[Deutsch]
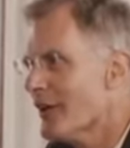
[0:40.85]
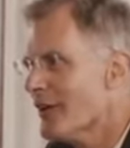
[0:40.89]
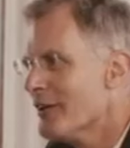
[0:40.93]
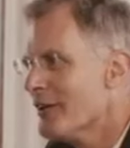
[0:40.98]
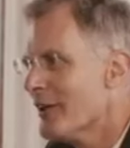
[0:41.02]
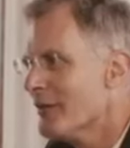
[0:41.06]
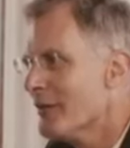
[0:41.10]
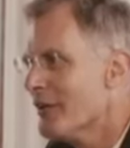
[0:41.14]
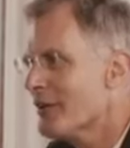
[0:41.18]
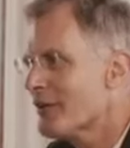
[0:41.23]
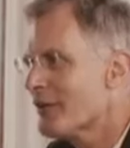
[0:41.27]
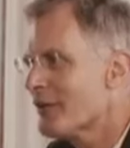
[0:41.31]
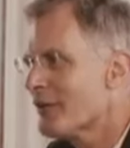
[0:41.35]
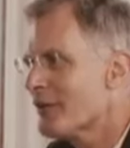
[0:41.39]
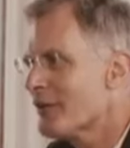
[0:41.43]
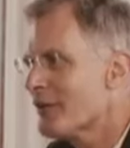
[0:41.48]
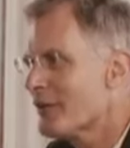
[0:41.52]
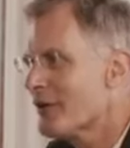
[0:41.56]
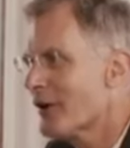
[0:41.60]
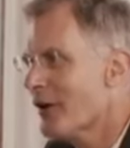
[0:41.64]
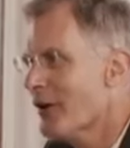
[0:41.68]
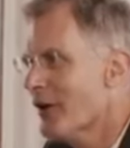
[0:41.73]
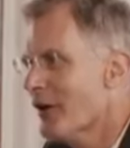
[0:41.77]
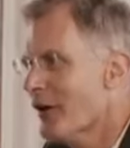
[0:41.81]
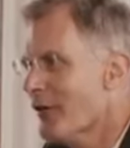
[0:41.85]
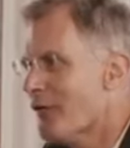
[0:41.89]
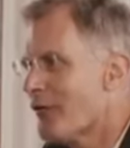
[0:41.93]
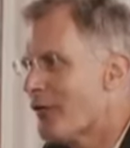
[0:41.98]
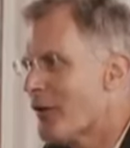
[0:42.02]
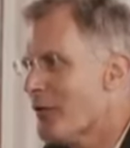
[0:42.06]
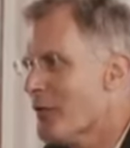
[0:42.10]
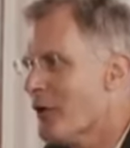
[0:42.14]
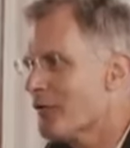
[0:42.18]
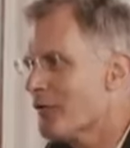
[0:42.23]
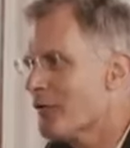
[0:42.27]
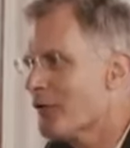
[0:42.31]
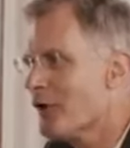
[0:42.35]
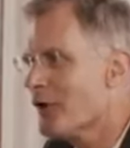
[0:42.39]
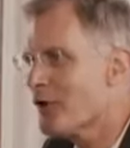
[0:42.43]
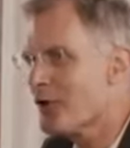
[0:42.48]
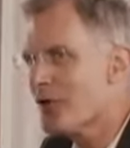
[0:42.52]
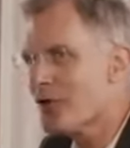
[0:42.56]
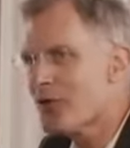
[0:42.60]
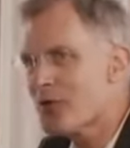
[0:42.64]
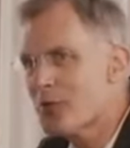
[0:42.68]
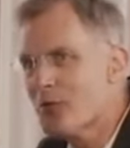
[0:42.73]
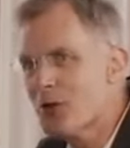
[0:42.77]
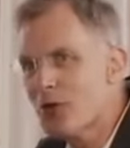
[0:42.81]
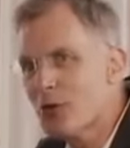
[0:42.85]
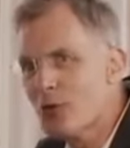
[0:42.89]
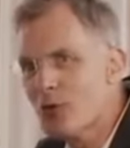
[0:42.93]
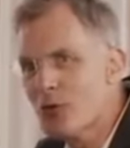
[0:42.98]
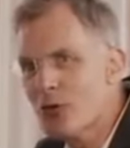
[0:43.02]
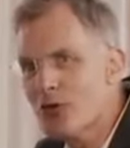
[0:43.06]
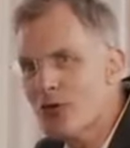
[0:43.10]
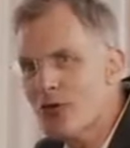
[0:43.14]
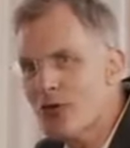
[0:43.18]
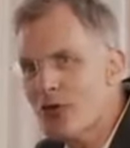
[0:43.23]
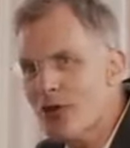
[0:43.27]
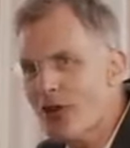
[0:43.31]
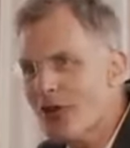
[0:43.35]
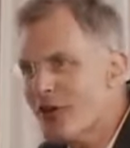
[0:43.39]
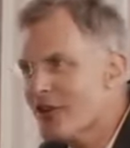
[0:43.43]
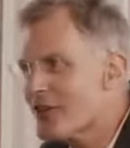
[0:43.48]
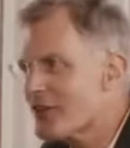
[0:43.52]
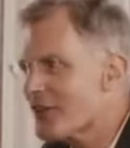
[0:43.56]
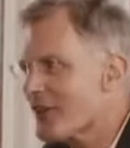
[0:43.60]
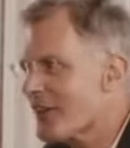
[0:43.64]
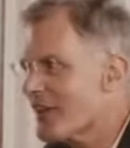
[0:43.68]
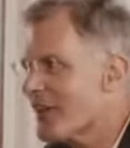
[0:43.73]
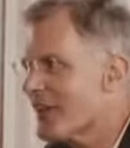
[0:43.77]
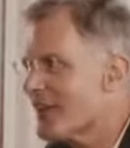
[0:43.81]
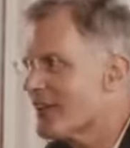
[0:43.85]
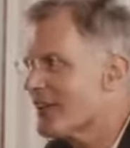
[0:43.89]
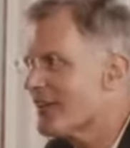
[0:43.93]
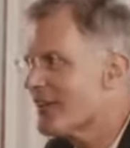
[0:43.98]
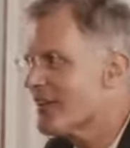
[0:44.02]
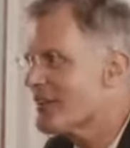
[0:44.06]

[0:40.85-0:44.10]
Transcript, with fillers: Nämlich 45 Minuten soll ich reden,